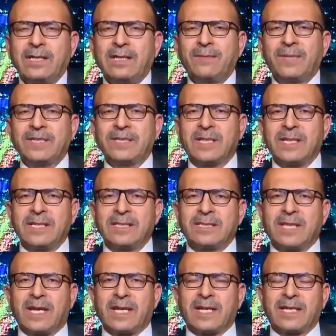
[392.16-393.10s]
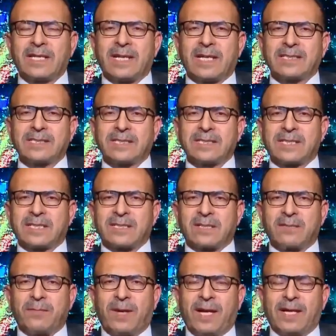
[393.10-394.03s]
هي مثلا تأخير أشرطة
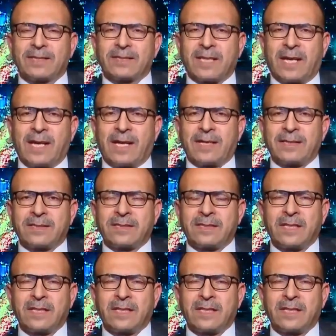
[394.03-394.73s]
المحطات